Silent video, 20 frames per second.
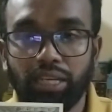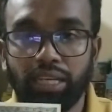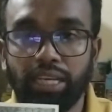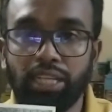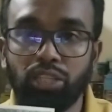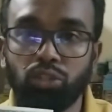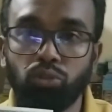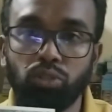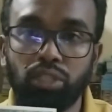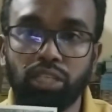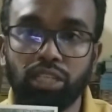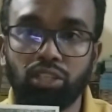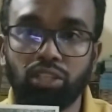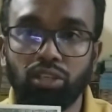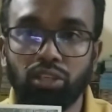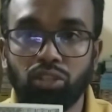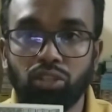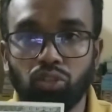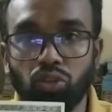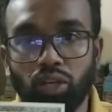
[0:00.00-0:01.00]
এই দুটি
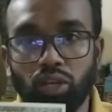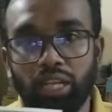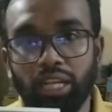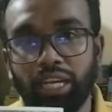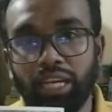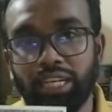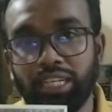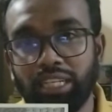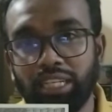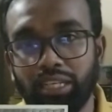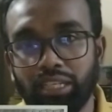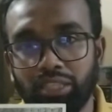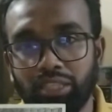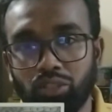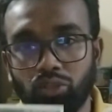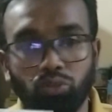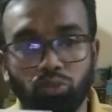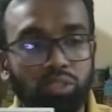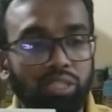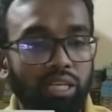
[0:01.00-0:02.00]
ডলারের
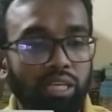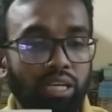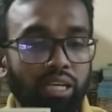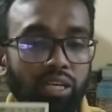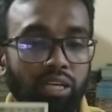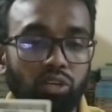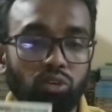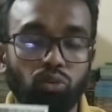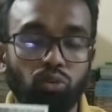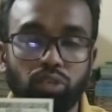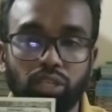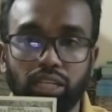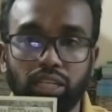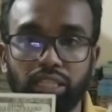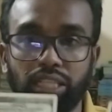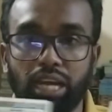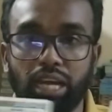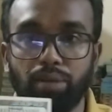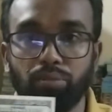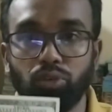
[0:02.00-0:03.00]
দুইটা নোটের
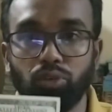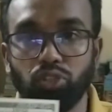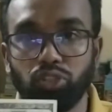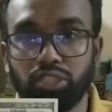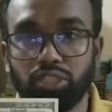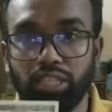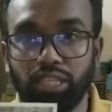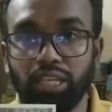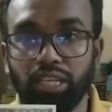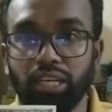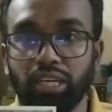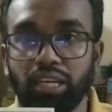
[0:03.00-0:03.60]
দাম হচ্ছে